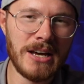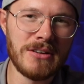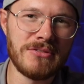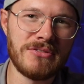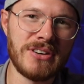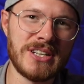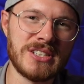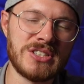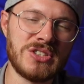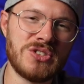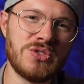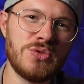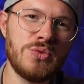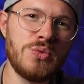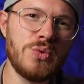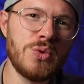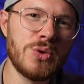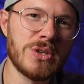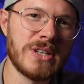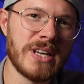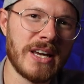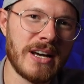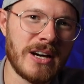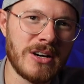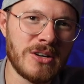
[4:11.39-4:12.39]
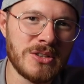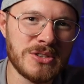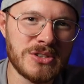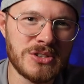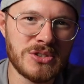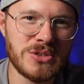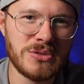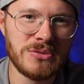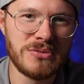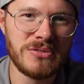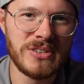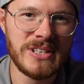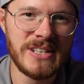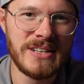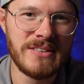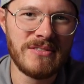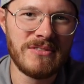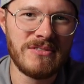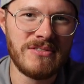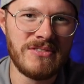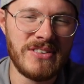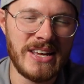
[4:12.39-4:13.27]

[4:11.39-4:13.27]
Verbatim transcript: versucht herauszufinden,